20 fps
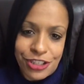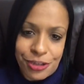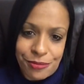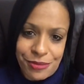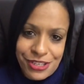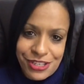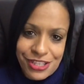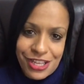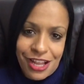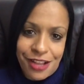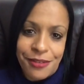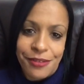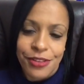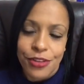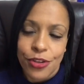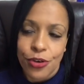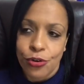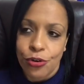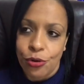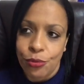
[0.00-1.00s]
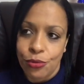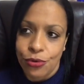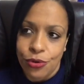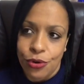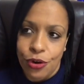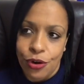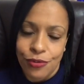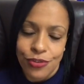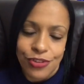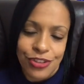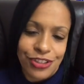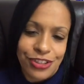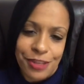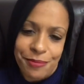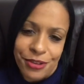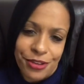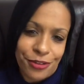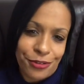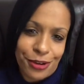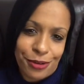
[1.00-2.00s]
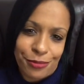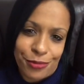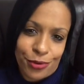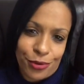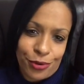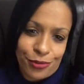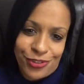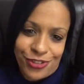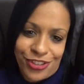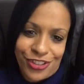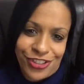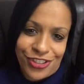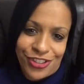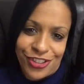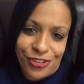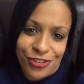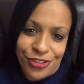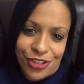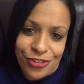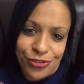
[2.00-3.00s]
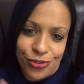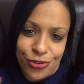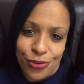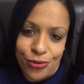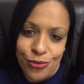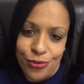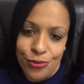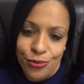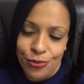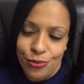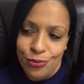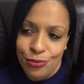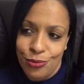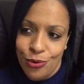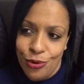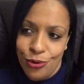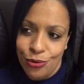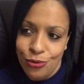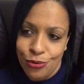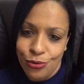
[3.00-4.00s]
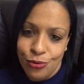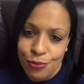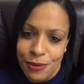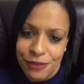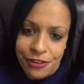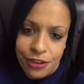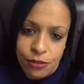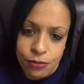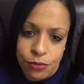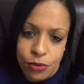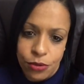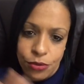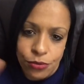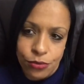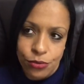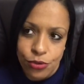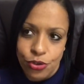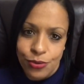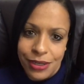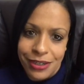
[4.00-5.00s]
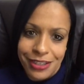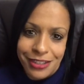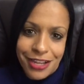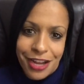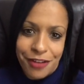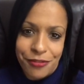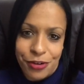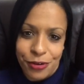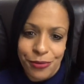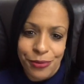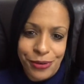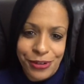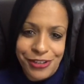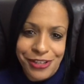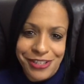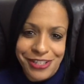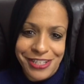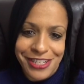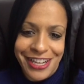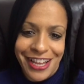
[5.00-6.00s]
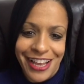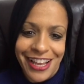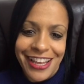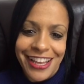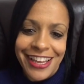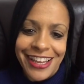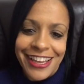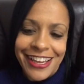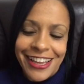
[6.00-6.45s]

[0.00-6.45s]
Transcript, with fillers: para deixar bem-estar. Então, eu como ovos, e também que eu amo ovos, gente. Então, já não tô bom, como eu falo bom útil, agradável, alguma coisa assim, né?